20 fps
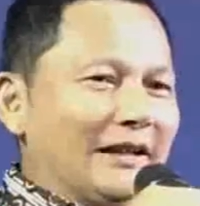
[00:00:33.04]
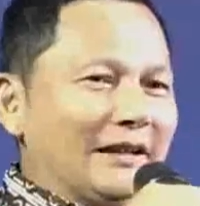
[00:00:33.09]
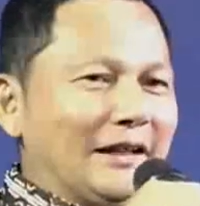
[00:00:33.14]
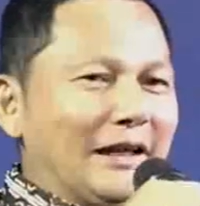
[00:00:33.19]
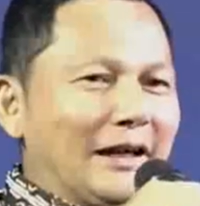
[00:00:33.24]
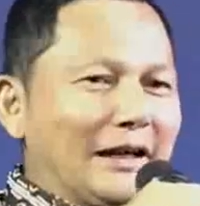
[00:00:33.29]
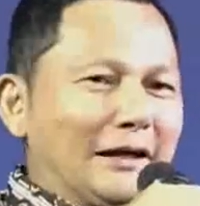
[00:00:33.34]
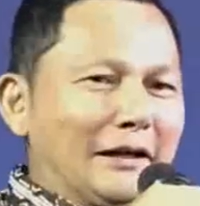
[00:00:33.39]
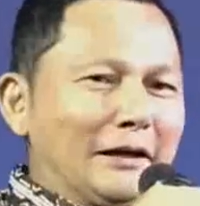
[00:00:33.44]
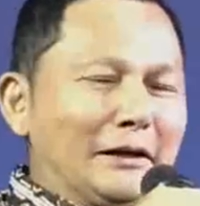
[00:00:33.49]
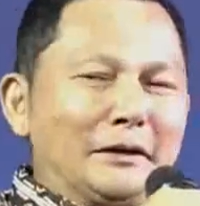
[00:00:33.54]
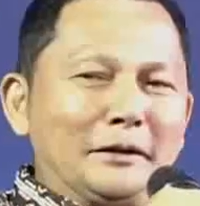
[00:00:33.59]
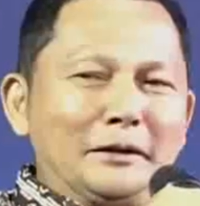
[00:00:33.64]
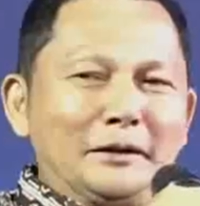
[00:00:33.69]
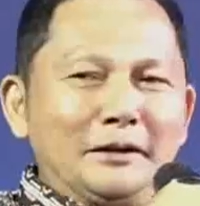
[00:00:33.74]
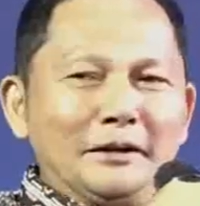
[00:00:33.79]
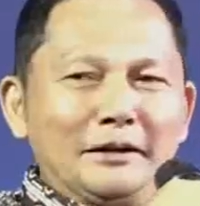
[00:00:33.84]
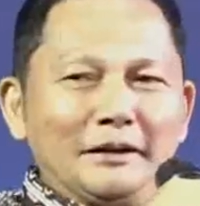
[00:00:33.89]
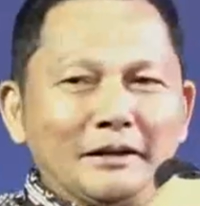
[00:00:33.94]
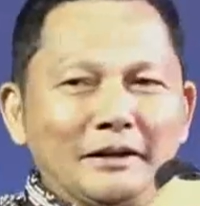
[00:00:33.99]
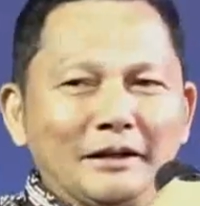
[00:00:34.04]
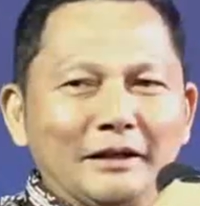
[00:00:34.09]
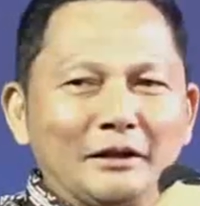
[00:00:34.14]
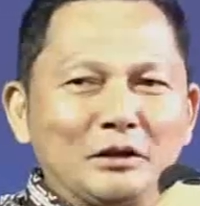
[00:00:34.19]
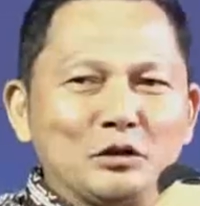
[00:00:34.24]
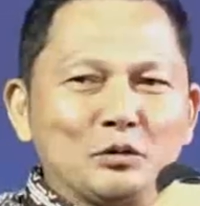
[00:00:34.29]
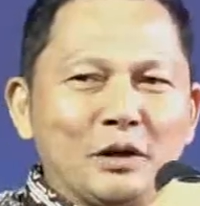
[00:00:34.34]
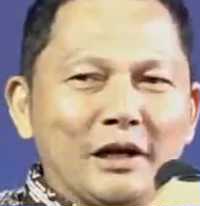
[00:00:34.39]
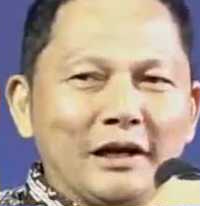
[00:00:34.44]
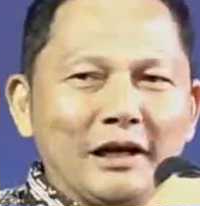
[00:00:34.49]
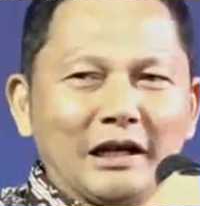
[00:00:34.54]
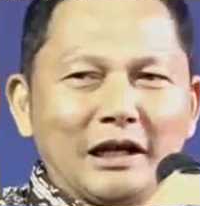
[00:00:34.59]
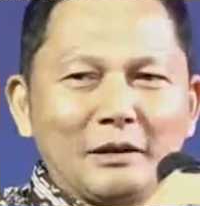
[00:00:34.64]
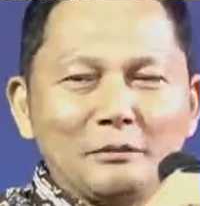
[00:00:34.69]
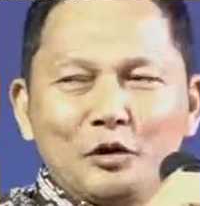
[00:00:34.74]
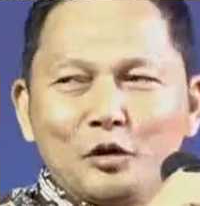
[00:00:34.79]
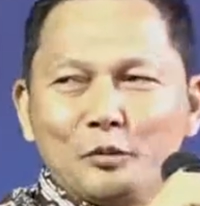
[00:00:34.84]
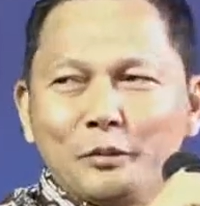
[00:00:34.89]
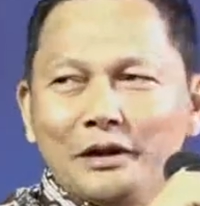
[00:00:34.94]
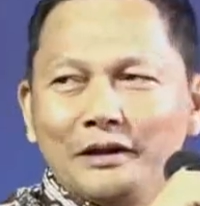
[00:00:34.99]
bertujuan mengevaluasi
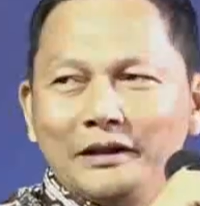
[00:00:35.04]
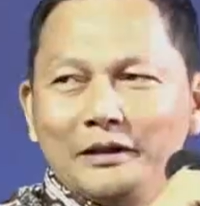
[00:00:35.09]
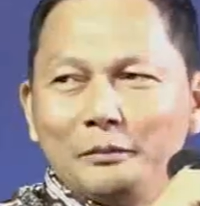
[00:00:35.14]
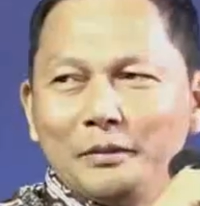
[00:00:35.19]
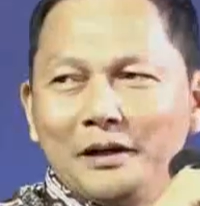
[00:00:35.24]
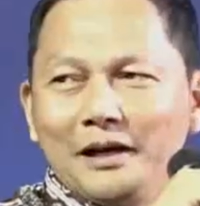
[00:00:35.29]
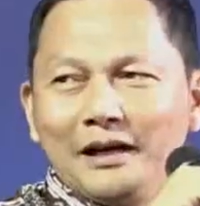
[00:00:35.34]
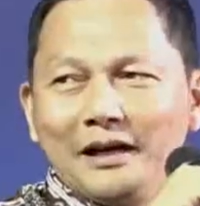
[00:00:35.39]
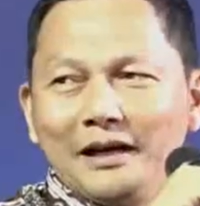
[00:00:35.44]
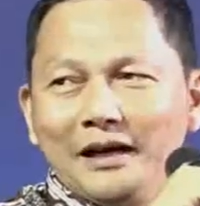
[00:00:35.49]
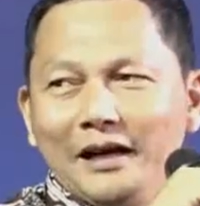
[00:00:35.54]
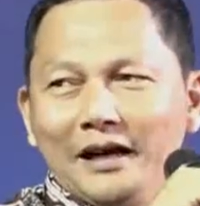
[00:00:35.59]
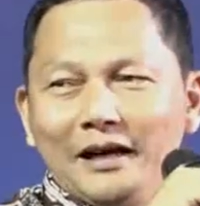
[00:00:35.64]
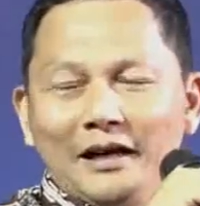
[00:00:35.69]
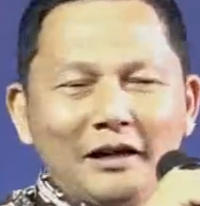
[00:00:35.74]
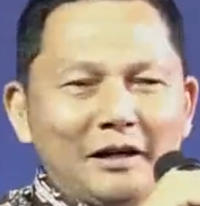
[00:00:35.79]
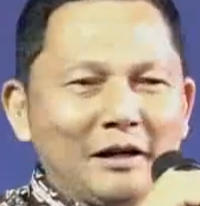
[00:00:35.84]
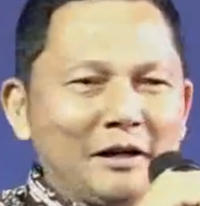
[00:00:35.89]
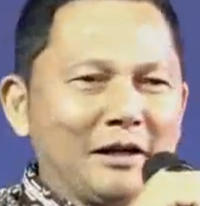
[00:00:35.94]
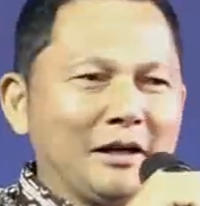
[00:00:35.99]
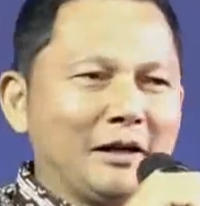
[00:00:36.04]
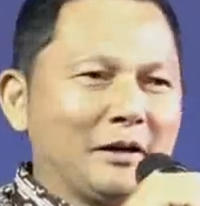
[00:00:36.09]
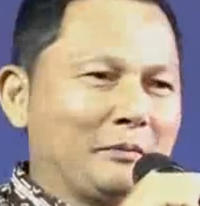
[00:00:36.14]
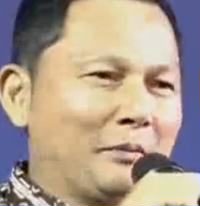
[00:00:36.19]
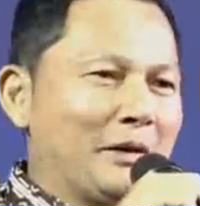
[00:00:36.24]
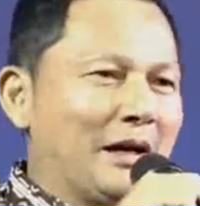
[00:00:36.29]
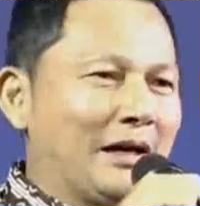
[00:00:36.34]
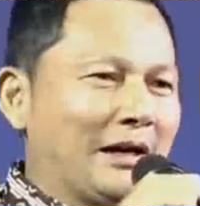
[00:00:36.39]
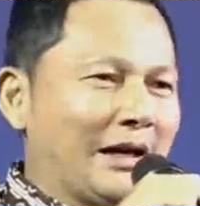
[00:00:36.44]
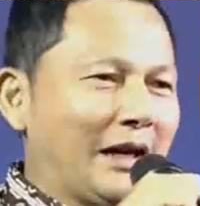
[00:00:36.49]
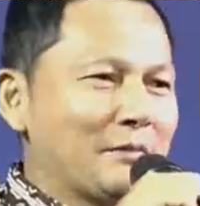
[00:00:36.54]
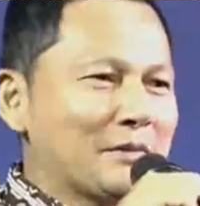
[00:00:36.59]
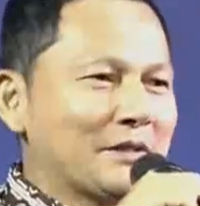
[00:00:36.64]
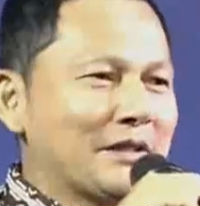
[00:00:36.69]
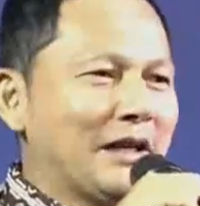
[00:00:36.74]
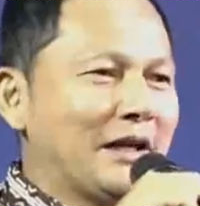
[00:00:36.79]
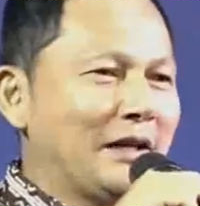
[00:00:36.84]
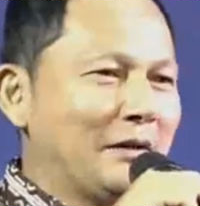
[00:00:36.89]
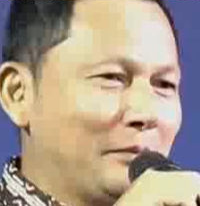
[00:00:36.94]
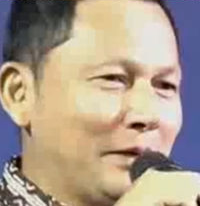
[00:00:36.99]
kinerja stasiun televisi
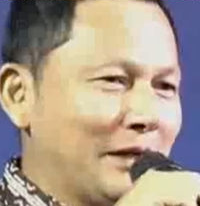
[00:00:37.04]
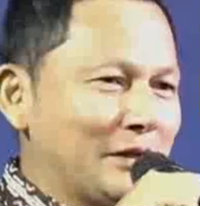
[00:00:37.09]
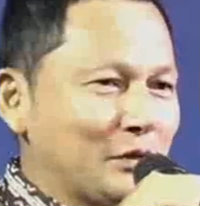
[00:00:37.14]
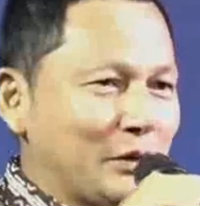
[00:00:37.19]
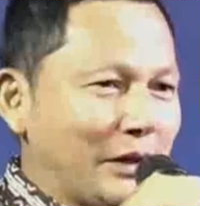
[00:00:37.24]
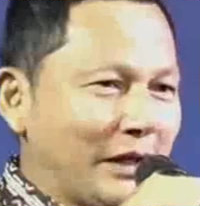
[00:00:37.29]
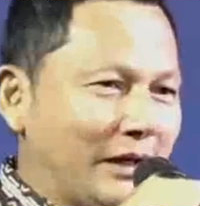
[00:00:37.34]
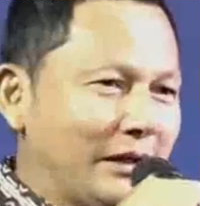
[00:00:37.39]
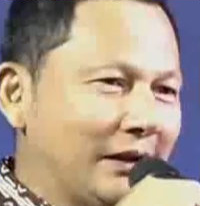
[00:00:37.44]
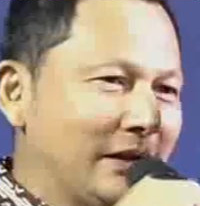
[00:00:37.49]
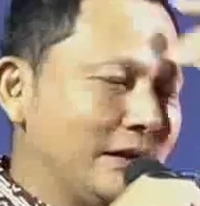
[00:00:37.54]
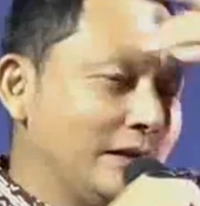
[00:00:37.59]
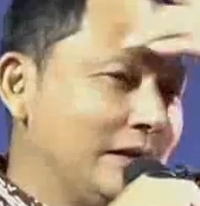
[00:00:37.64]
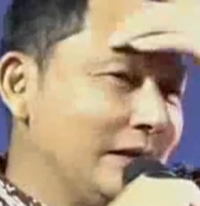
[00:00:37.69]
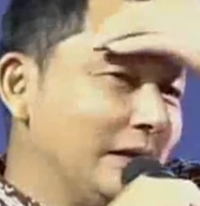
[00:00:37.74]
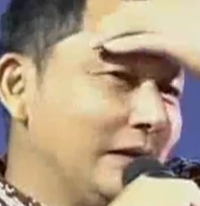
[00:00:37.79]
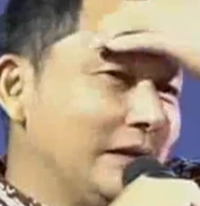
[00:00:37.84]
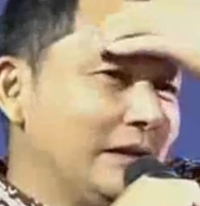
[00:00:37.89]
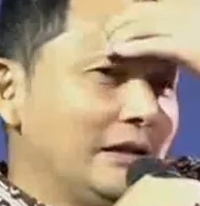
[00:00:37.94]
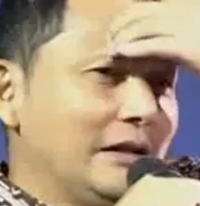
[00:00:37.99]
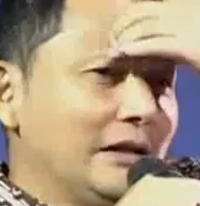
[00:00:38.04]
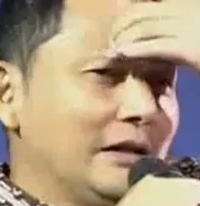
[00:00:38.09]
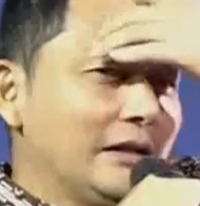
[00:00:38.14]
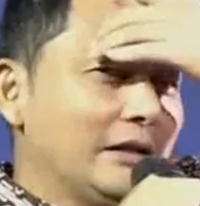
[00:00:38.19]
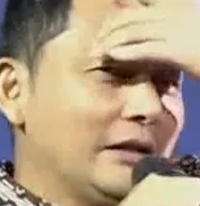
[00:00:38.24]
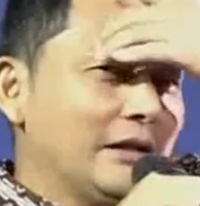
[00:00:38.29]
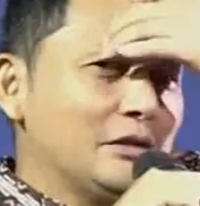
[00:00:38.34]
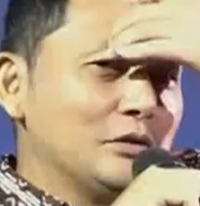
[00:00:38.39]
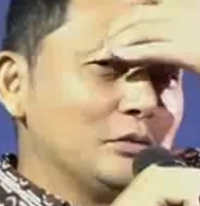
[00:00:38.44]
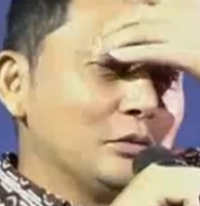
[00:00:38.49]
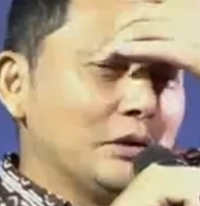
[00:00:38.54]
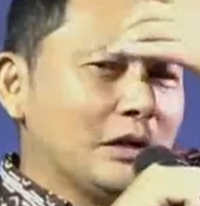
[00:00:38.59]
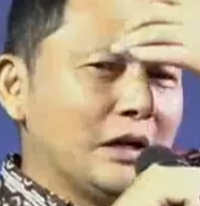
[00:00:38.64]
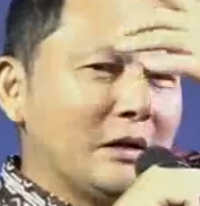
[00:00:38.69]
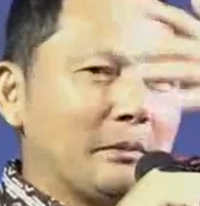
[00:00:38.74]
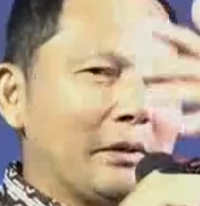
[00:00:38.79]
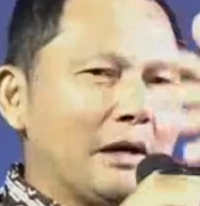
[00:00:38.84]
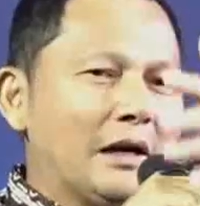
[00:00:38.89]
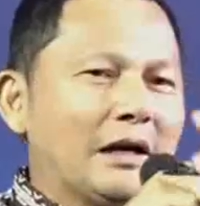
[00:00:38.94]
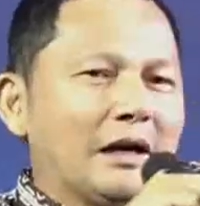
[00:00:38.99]
publik dan memastikan
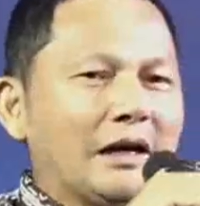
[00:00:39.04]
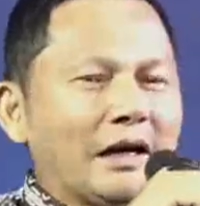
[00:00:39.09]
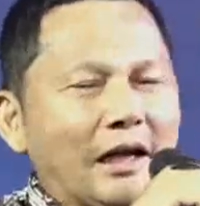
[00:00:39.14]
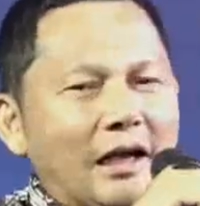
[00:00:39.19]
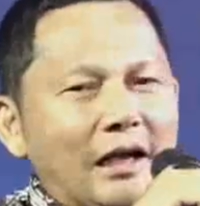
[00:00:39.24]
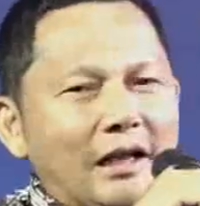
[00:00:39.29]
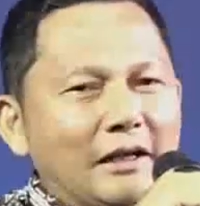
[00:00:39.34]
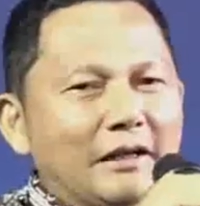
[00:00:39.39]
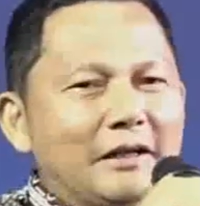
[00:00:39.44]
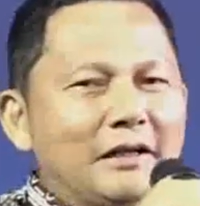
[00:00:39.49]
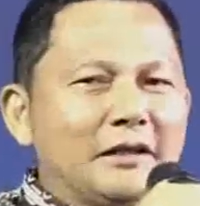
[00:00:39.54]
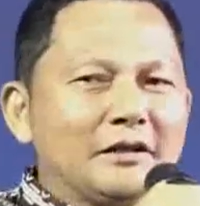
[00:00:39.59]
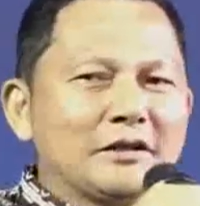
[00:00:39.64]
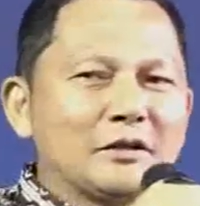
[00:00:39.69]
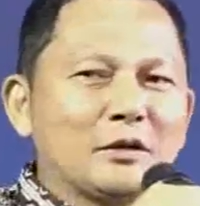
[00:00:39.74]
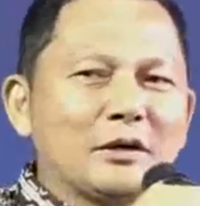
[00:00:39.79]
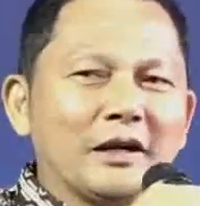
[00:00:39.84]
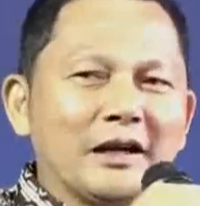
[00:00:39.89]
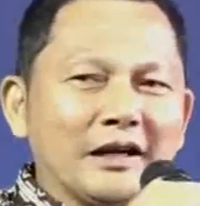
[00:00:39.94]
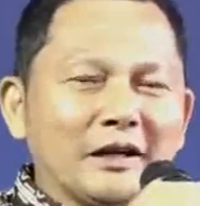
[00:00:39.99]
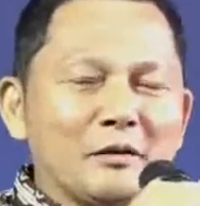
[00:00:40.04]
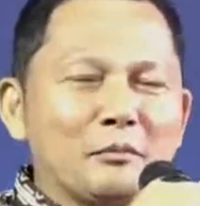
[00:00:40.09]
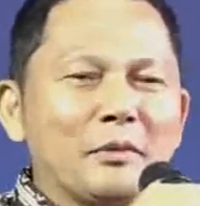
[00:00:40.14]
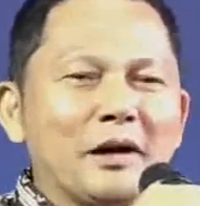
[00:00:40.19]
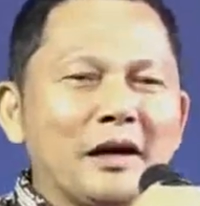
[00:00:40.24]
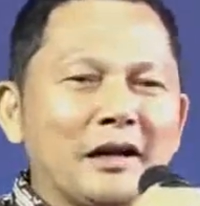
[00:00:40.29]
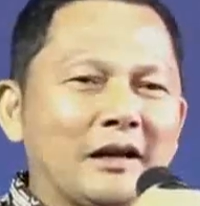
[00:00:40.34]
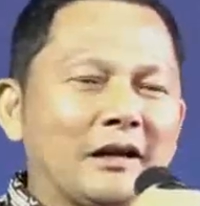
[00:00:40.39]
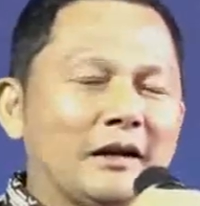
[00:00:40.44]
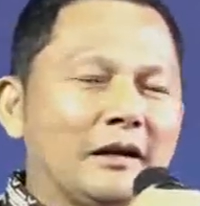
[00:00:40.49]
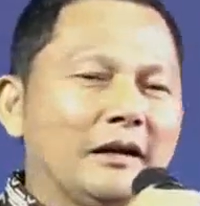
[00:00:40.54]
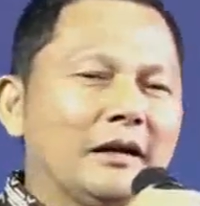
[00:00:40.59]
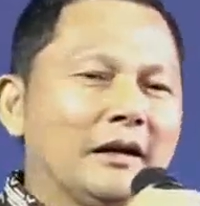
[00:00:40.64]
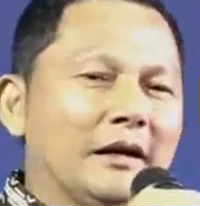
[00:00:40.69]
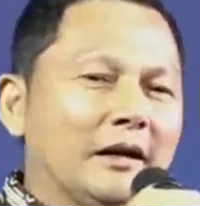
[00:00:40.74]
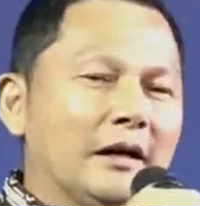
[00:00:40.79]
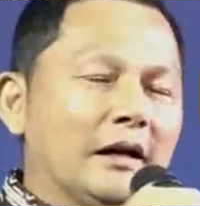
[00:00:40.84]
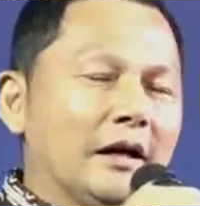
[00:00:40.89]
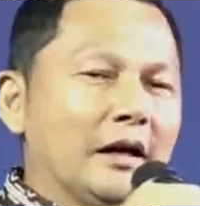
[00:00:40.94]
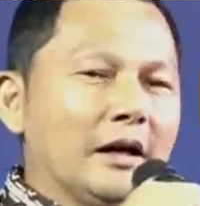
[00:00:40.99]
operasionalnya sesuai dengan standar yang
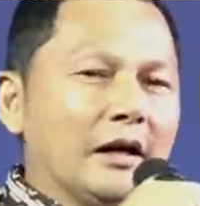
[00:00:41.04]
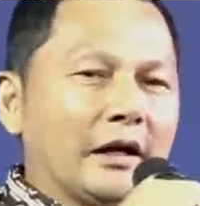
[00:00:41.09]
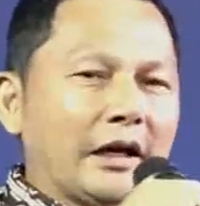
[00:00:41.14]
ditetapkan.